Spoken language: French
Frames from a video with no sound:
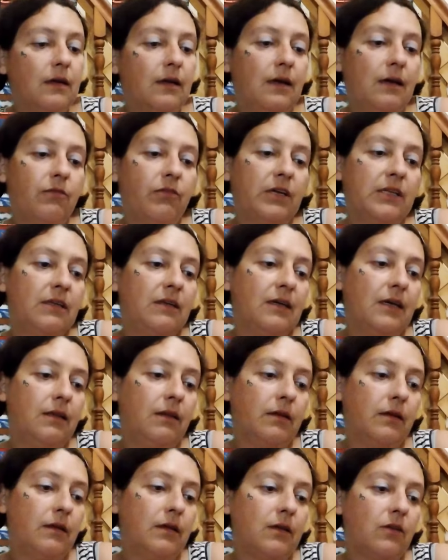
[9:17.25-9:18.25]
1,24,
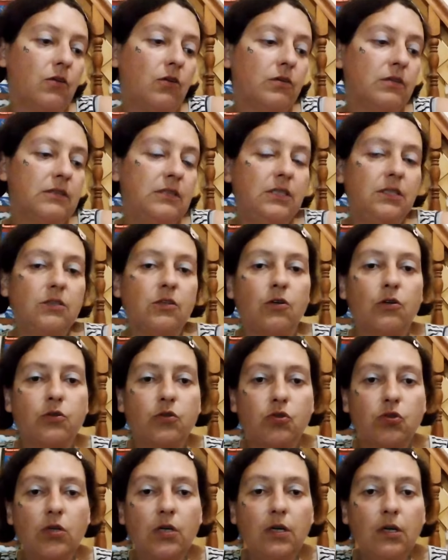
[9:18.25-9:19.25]
il y a 36
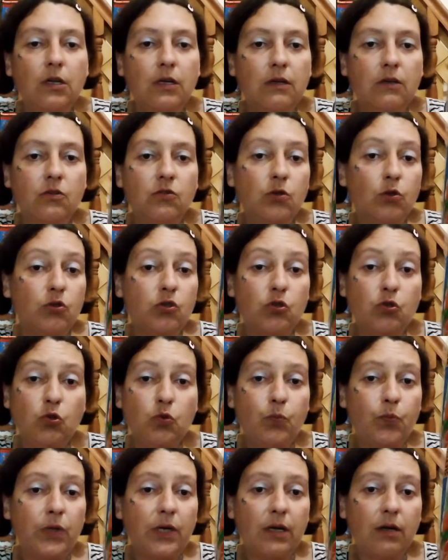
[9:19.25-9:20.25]
tranches. Ça, c'est
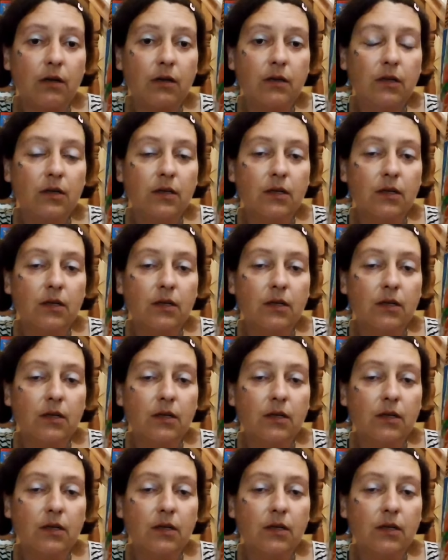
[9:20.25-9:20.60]
super.